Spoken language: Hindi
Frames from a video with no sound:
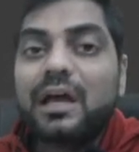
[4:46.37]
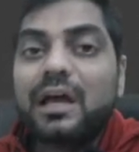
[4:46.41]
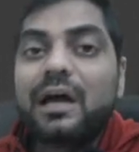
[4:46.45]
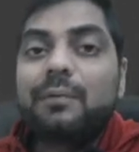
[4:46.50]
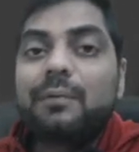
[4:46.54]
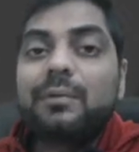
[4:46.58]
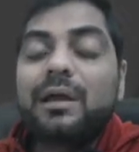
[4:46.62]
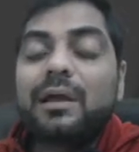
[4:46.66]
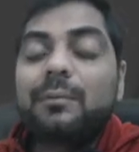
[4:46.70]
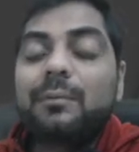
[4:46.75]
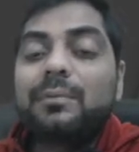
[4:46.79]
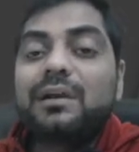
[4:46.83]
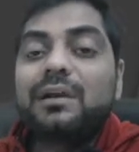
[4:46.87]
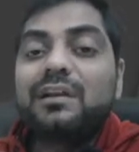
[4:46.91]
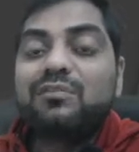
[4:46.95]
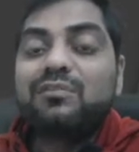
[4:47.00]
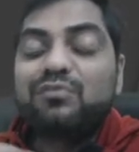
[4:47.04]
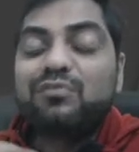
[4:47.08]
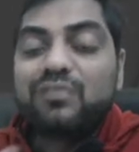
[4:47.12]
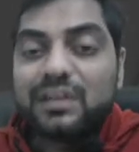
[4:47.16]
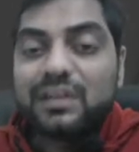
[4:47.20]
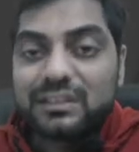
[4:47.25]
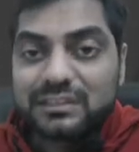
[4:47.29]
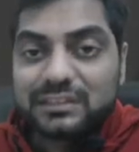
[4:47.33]
अब यहाँ पर
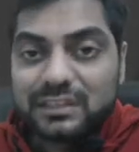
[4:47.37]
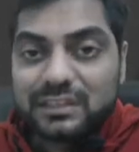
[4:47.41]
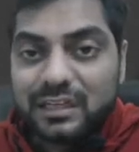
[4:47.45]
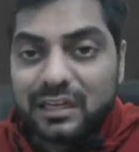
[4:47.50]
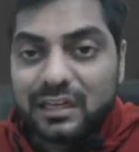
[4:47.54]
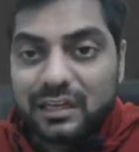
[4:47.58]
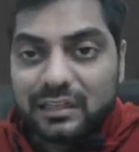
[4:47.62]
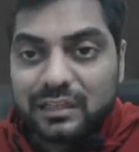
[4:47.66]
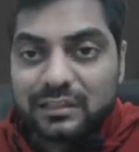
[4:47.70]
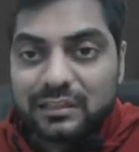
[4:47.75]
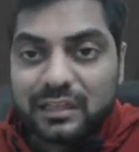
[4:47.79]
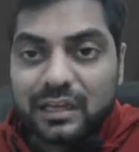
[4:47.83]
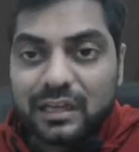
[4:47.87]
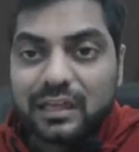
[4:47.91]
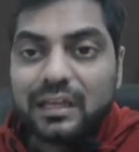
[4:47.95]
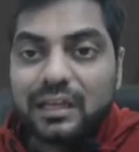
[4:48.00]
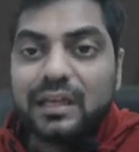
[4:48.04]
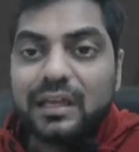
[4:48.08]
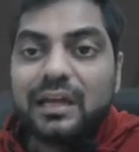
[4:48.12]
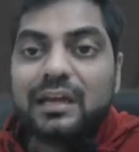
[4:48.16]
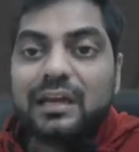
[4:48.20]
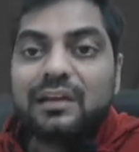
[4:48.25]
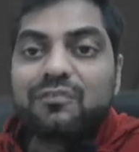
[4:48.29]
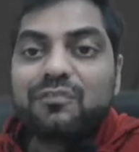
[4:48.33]
डिफरेंस कहाँ आता है
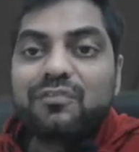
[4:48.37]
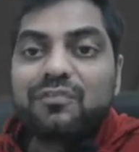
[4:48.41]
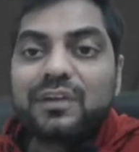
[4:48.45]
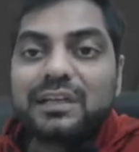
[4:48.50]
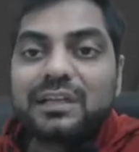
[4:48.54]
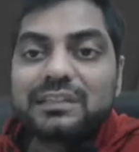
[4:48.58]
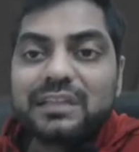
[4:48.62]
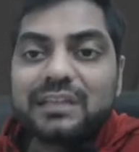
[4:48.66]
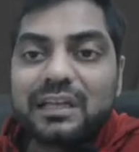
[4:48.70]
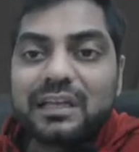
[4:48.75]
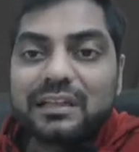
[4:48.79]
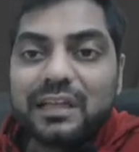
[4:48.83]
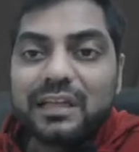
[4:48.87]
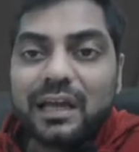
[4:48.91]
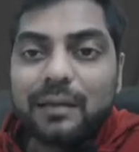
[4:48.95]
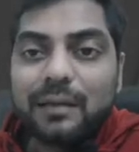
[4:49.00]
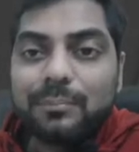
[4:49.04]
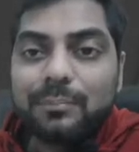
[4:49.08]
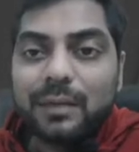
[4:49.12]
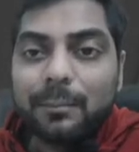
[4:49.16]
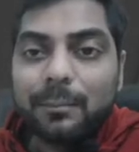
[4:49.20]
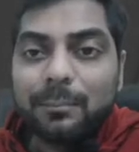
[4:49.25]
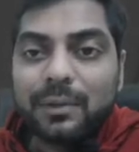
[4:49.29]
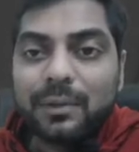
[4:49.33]
डिफरेंस आता है
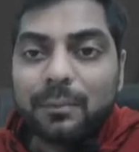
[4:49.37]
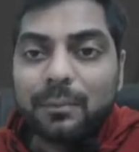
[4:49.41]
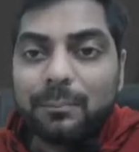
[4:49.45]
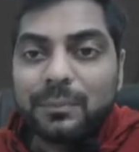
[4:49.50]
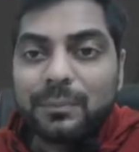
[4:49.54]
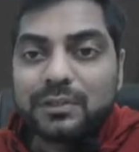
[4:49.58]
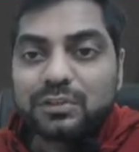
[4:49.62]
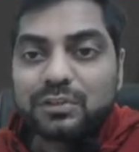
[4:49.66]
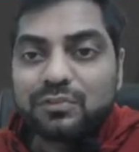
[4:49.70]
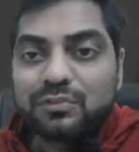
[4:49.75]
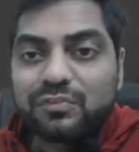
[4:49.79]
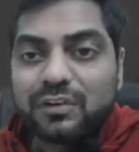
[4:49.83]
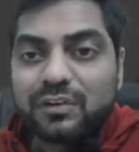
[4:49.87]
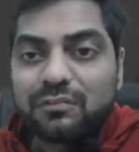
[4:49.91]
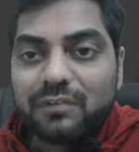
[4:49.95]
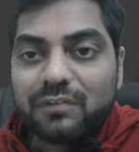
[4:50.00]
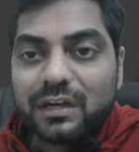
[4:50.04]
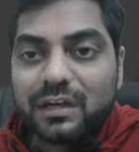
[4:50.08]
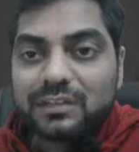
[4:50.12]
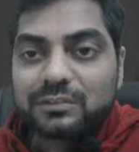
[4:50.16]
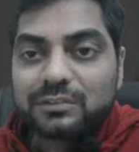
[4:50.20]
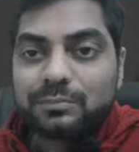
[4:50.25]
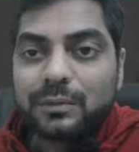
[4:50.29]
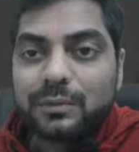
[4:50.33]
आपका पर्पज ऑफ
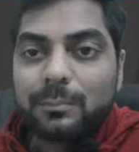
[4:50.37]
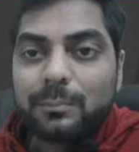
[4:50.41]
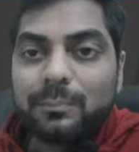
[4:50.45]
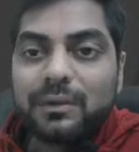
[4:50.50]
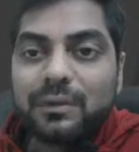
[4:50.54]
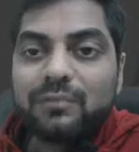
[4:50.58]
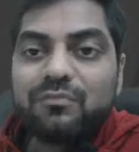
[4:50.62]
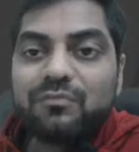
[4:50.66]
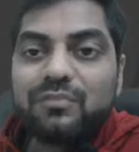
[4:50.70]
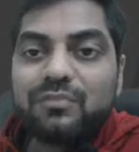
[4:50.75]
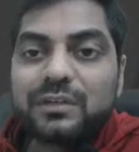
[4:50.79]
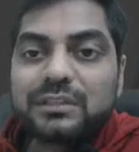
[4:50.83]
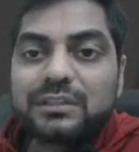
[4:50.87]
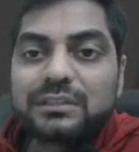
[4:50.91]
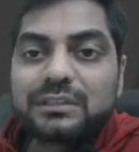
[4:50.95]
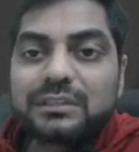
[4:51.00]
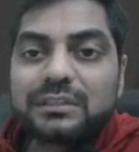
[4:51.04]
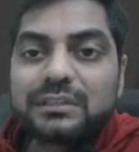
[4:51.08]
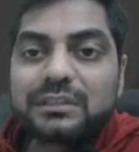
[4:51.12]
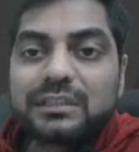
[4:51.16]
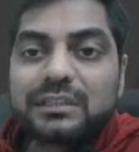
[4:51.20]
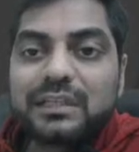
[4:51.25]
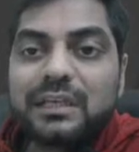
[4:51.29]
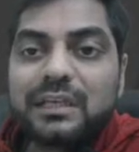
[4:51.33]
एडवांस में पर्पज
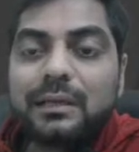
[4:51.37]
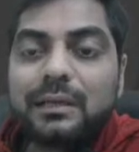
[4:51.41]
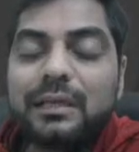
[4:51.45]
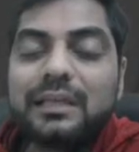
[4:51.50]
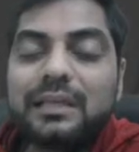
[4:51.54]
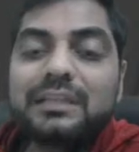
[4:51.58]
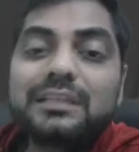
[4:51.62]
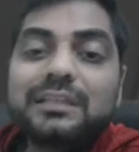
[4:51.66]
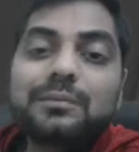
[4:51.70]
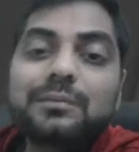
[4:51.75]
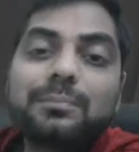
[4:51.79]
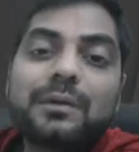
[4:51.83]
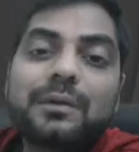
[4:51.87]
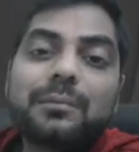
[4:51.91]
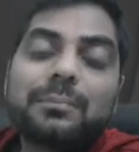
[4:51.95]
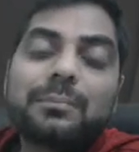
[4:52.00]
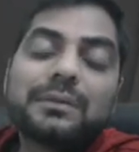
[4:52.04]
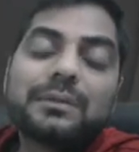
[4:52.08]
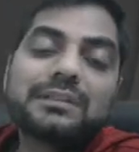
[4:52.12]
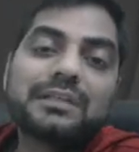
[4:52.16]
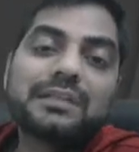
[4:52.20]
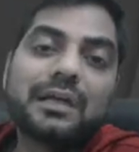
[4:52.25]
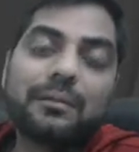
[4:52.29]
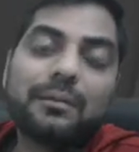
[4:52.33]
कि किस
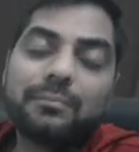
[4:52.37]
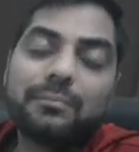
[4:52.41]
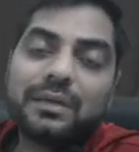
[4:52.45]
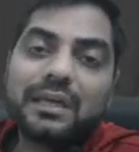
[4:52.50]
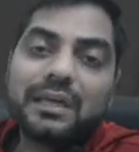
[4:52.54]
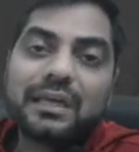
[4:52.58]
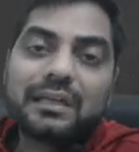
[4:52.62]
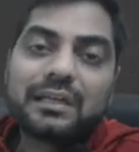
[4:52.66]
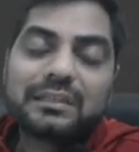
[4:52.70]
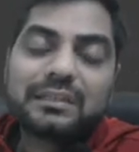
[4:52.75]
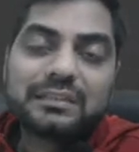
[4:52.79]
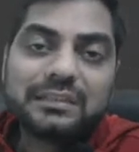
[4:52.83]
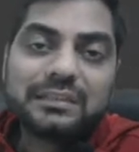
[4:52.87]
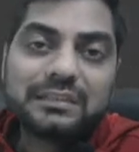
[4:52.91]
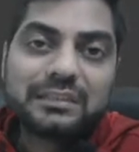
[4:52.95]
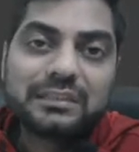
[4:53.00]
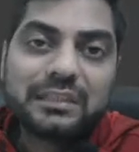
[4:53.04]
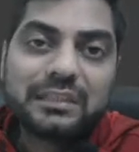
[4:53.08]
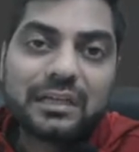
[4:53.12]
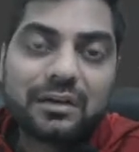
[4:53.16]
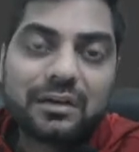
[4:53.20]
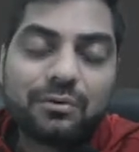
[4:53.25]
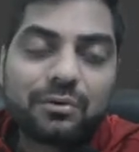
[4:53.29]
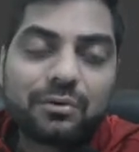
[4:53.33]
पर्पज से आपने
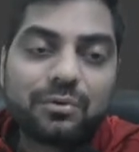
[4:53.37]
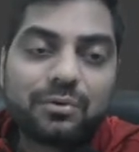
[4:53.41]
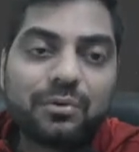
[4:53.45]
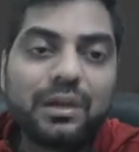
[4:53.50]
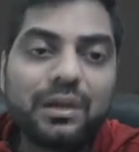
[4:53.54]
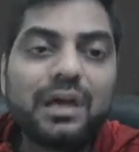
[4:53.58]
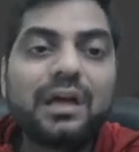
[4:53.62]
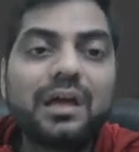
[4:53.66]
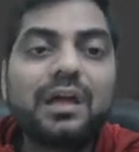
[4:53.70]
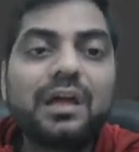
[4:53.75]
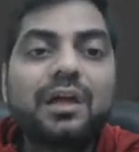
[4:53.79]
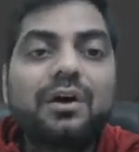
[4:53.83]
सीसी अकाउंट खोला